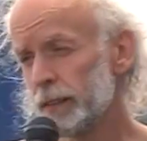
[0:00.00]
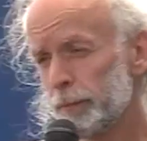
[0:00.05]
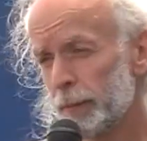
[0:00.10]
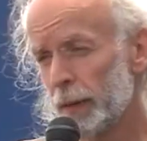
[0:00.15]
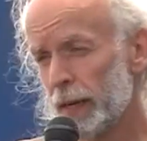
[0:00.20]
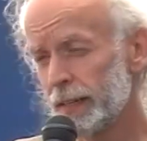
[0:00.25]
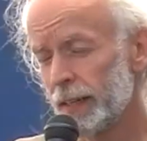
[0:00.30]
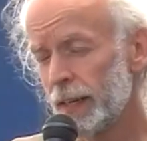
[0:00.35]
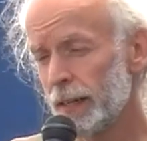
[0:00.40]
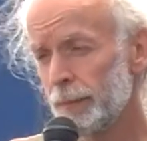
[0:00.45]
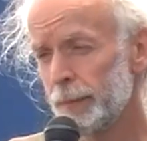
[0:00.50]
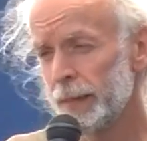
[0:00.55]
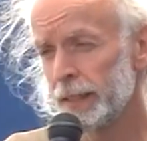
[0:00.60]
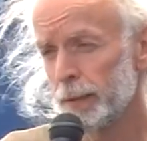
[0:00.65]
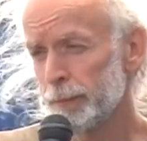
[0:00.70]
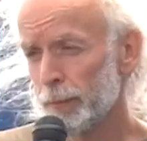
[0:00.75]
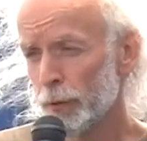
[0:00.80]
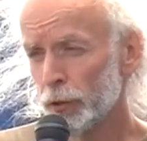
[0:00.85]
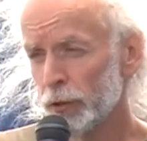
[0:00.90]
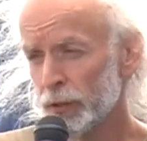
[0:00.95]
die
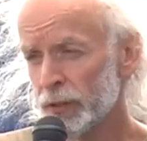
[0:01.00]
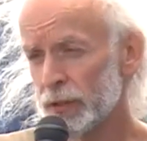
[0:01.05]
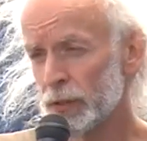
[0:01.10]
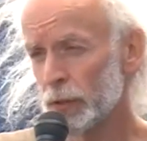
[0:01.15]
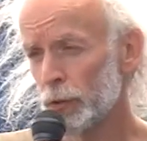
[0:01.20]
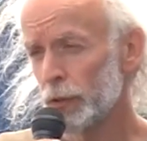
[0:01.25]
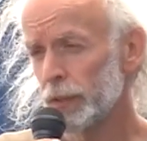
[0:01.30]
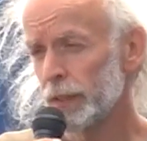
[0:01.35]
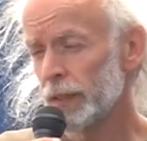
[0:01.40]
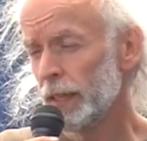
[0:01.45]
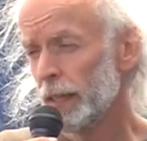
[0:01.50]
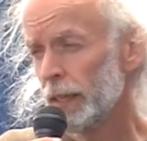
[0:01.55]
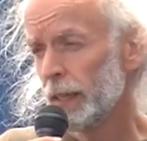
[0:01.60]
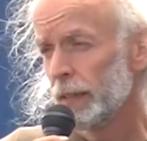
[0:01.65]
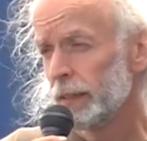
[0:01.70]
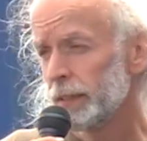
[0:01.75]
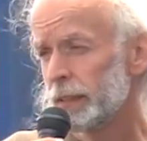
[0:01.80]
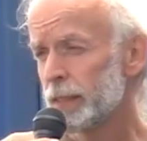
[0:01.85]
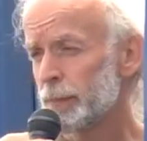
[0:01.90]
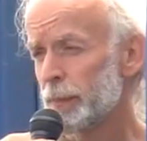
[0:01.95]
Brennelementeproduktion.
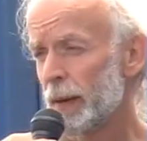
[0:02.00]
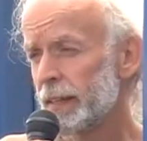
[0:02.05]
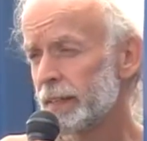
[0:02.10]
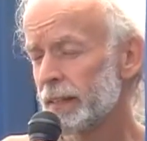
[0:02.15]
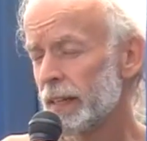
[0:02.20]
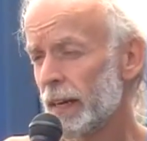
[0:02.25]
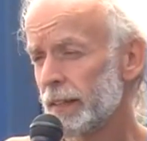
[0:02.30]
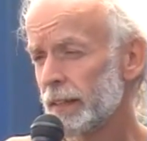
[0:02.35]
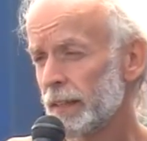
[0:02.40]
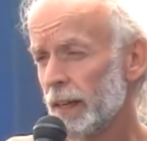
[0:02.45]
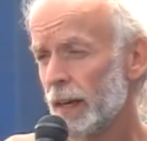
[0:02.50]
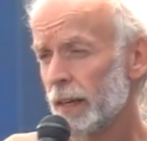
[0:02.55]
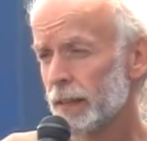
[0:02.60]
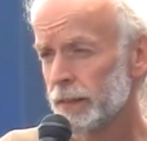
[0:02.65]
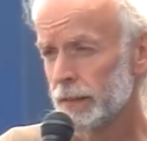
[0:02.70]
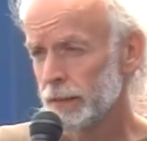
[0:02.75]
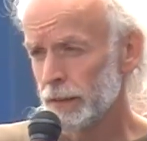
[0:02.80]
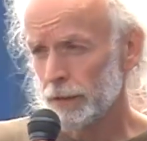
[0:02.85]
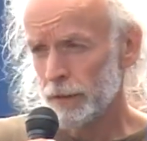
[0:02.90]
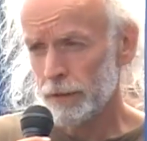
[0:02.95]
Diese beiden
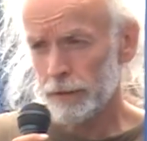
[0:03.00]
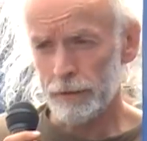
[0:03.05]
Anlagen